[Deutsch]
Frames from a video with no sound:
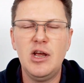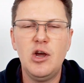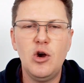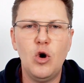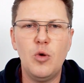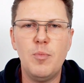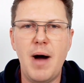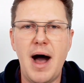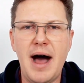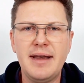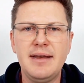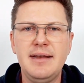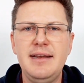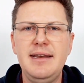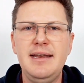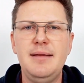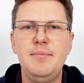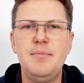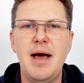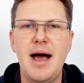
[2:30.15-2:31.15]
um
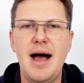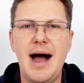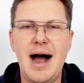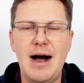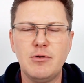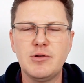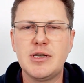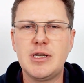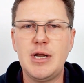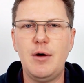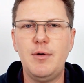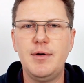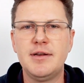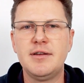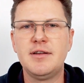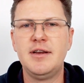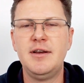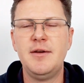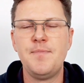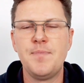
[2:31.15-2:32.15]
angenehm auszuprobieren
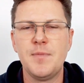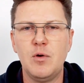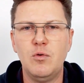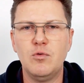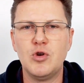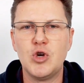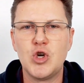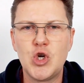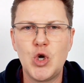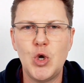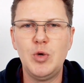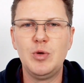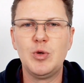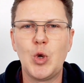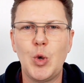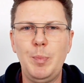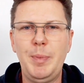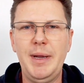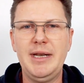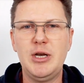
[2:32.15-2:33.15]
ausdauernd und schön
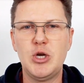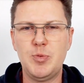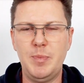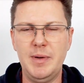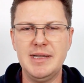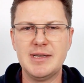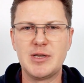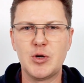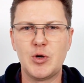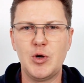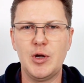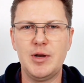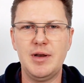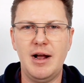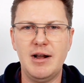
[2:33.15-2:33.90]
Trompete spielen zu können.